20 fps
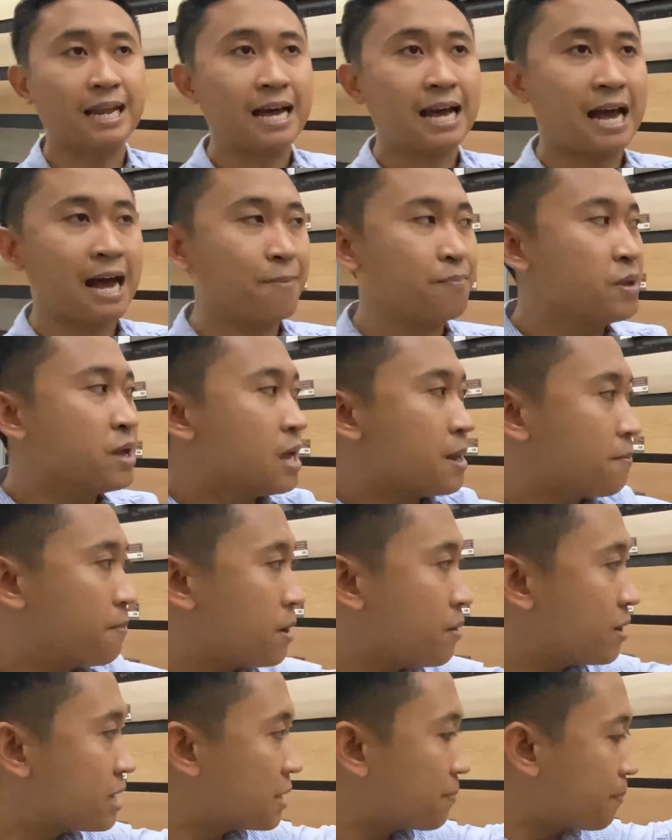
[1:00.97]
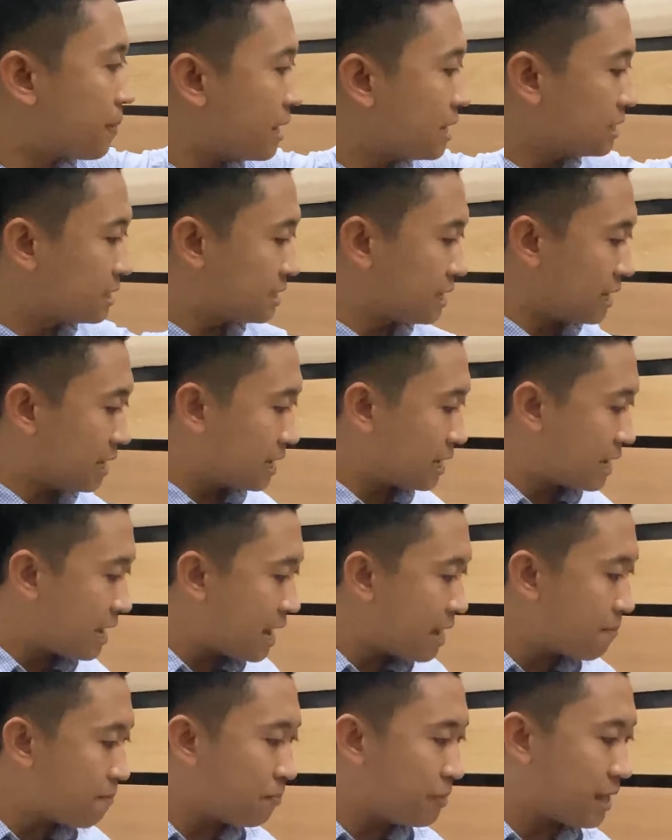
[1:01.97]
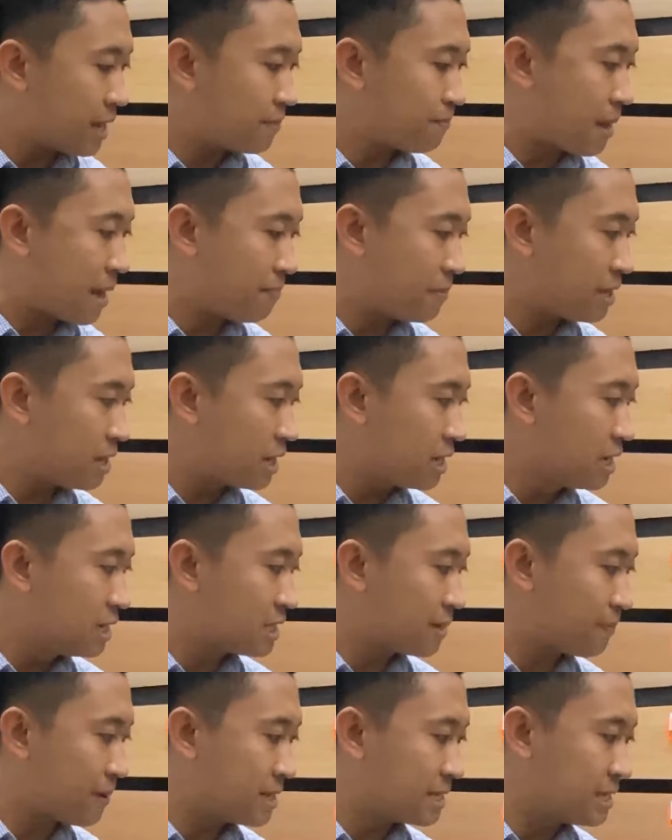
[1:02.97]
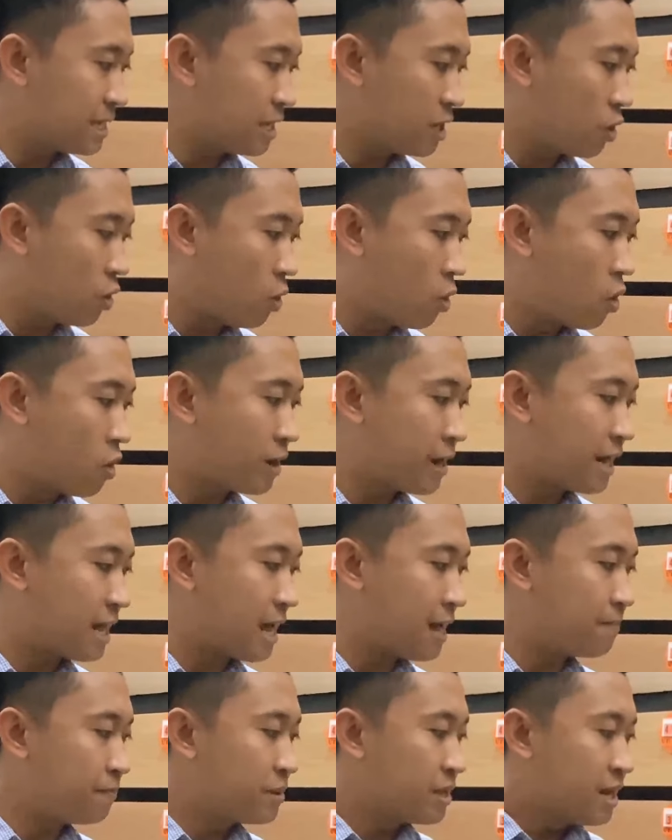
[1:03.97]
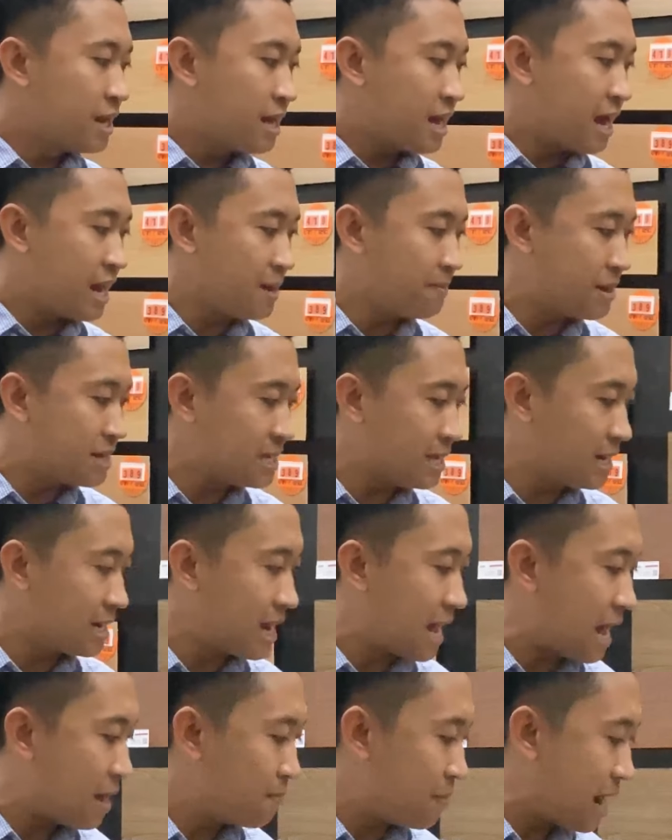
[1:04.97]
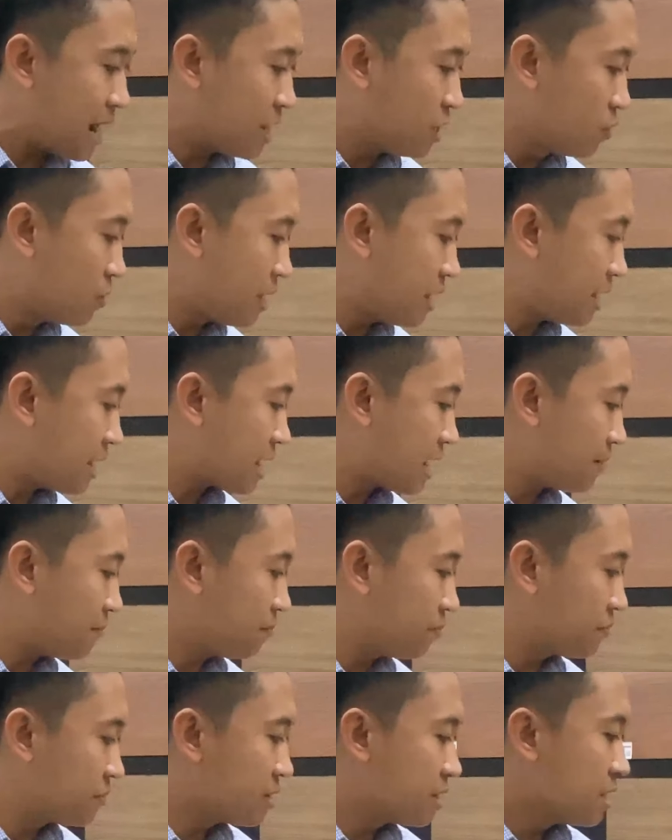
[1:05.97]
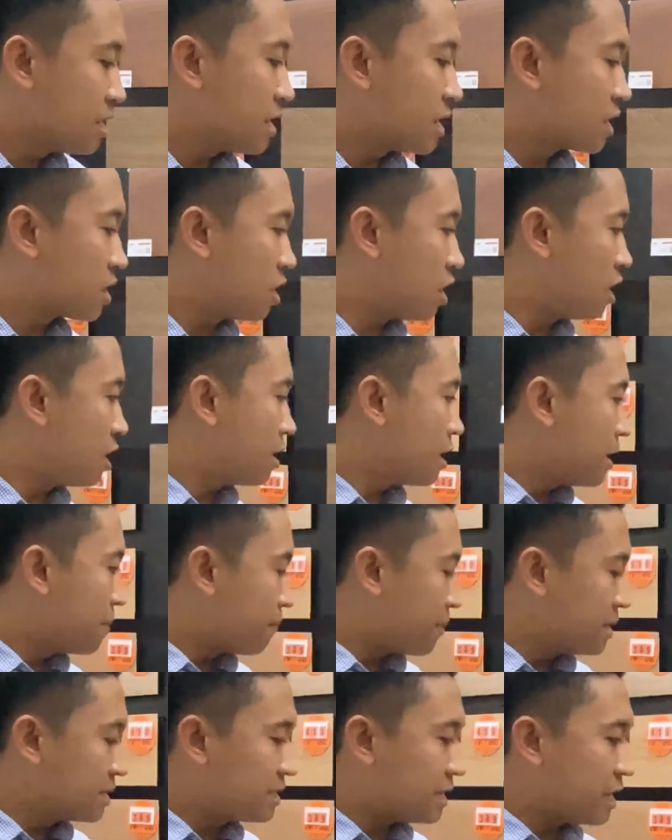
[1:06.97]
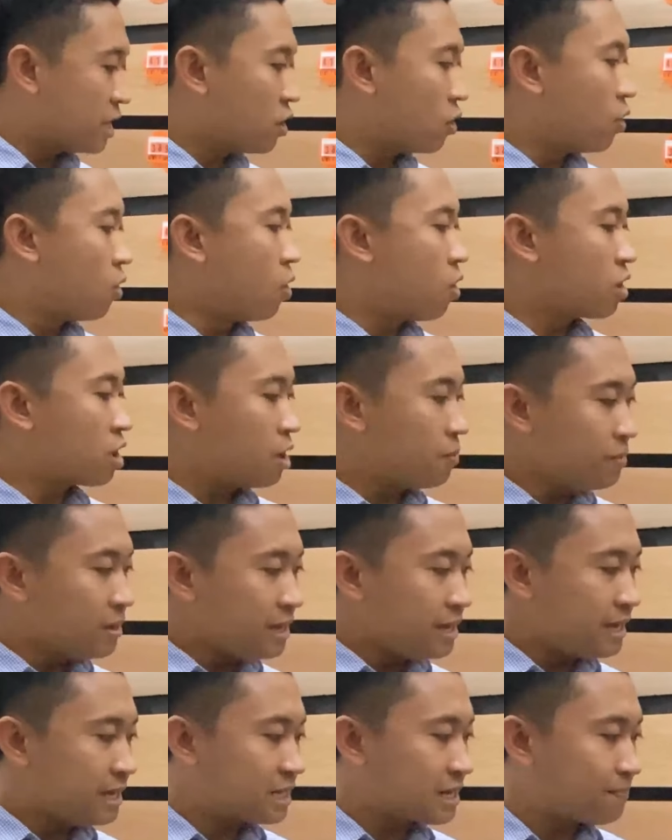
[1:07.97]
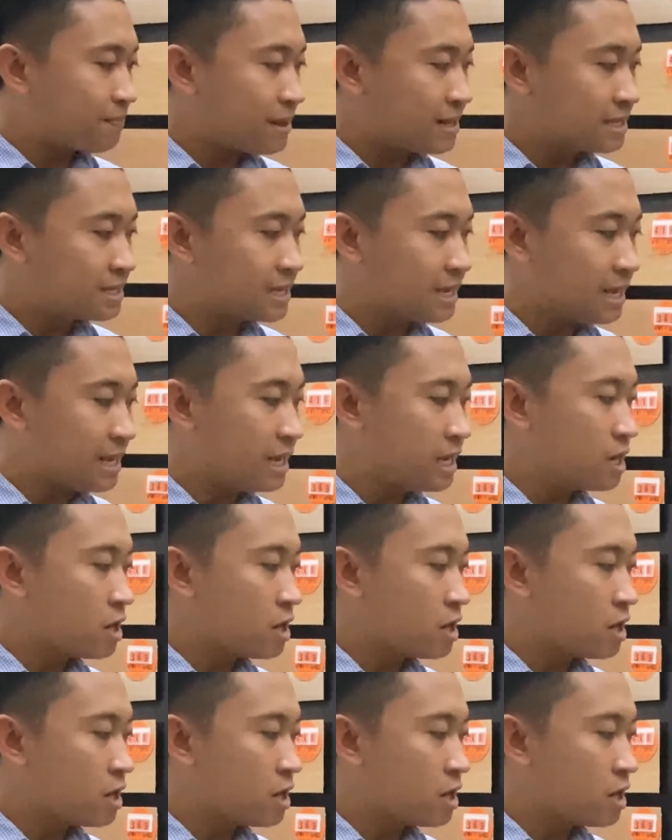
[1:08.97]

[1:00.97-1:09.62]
นะครับ ไม่ว่าจะเป็นสีเข้มแบบนี้ก็คือจะเป็นสีโอ๊กนะครับอันนี้เป็นสินค้าใหม่ด้วยนะครับ ก็เป็นสีโอ๊กก็มีจะเป็นสี